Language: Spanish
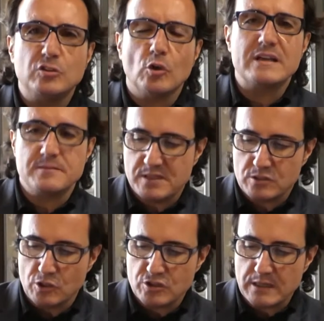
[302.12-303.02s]
todas mis
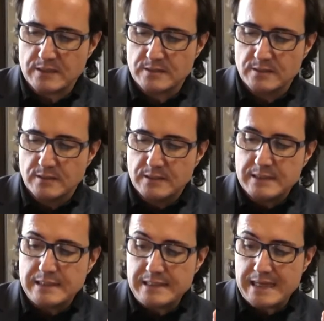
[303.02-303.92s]
cosas
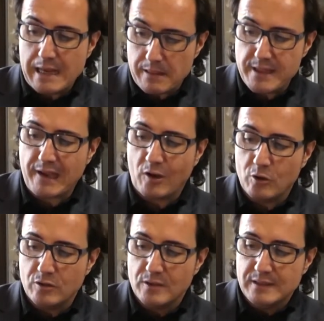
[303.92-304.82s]
y al hacerlo